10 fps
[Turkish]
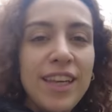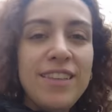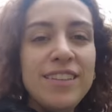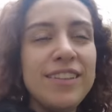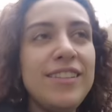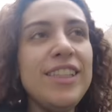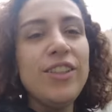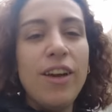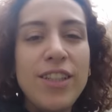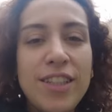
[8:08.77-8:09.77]
getirdik diş
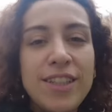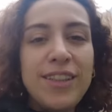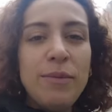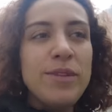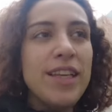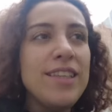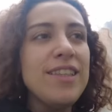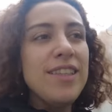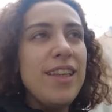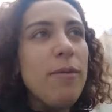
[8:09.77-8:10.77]
taşlarını temiz
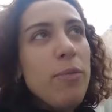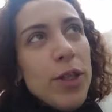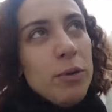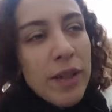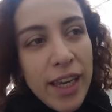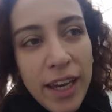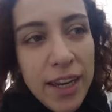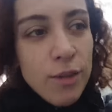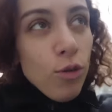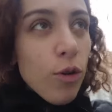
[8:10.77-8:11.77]
etsin diye başıma
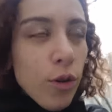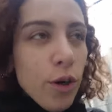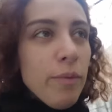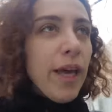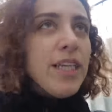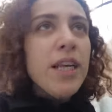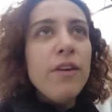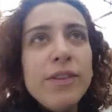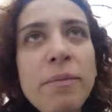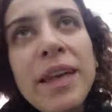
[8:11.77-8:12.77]
geleni söylüyorum. Geçen
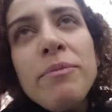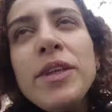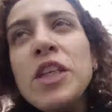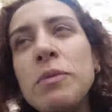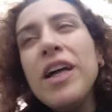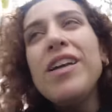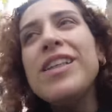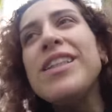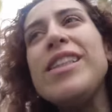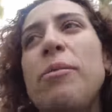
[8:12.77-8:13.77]
hafta benim dişimin
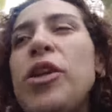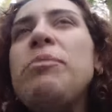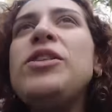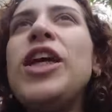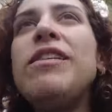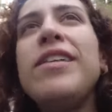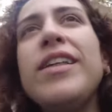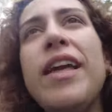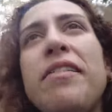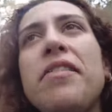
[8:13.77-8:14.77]
arasında böyle bir şey
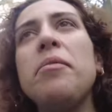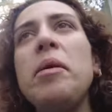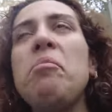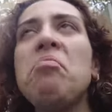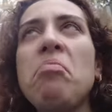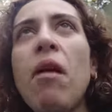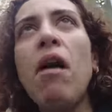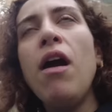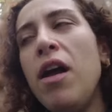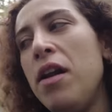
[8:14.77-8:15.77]
tık etti. Bir
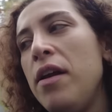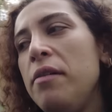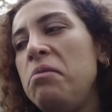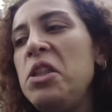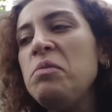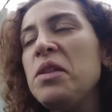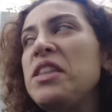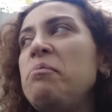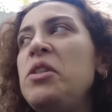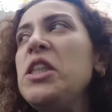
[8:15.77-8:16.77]
Dişimin
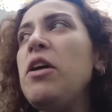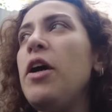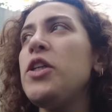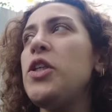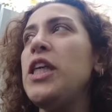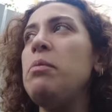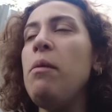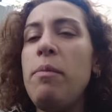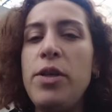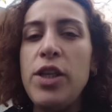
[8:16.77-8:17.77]
arasında bir şey kaçtı gibi
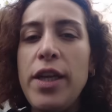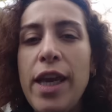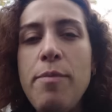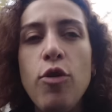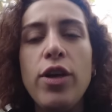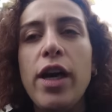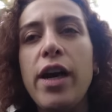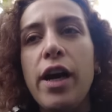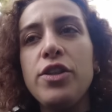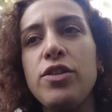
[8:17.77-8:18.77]
ama bir şey de yemiyorken
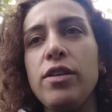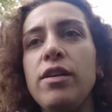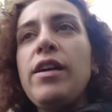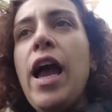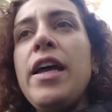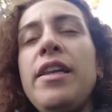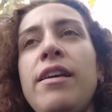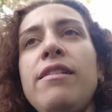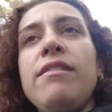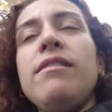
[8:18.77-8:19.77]
kaçtı. Yani